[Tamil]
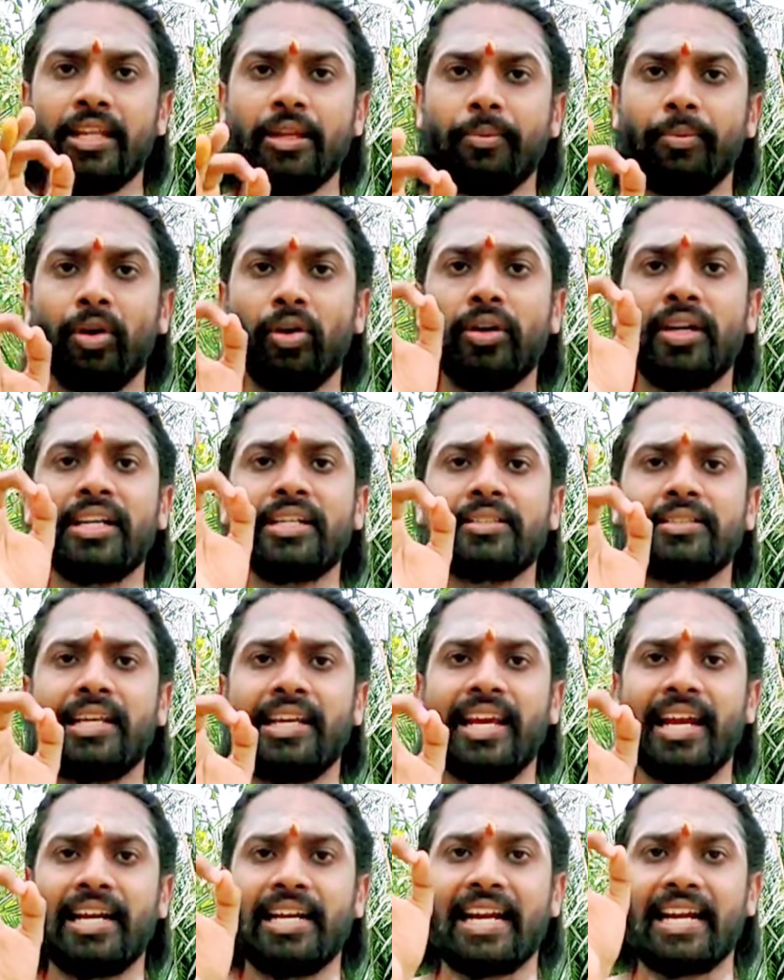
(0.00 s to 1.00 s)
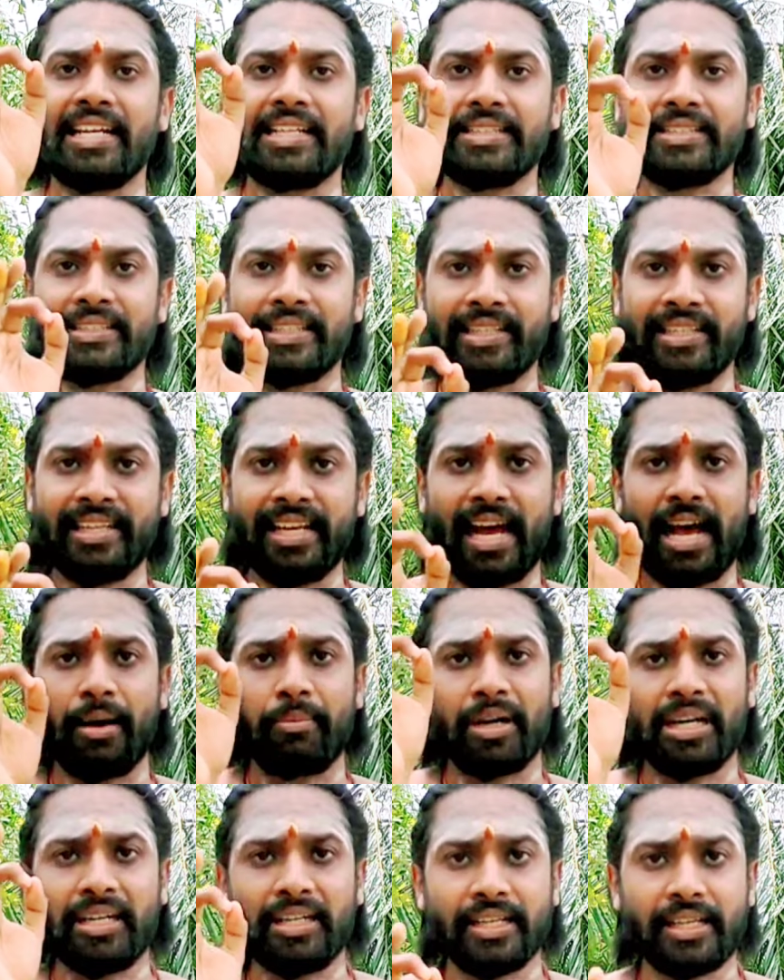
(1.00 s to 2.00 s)
இது போன்ற செயல்களை
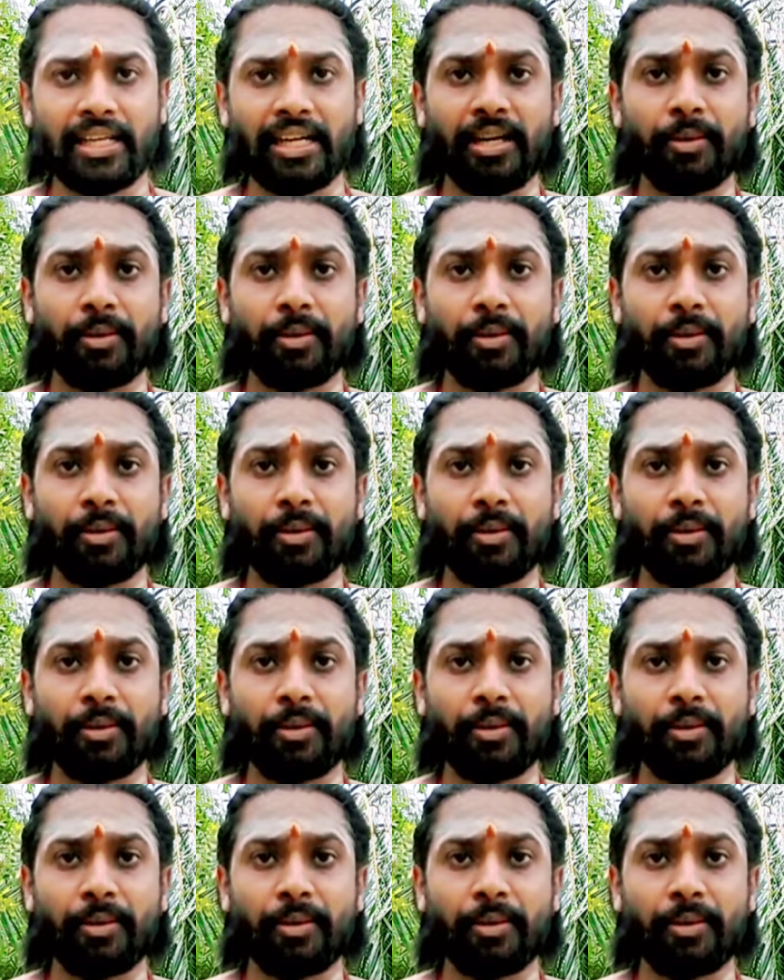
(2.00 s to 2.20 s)
செய்யாமல்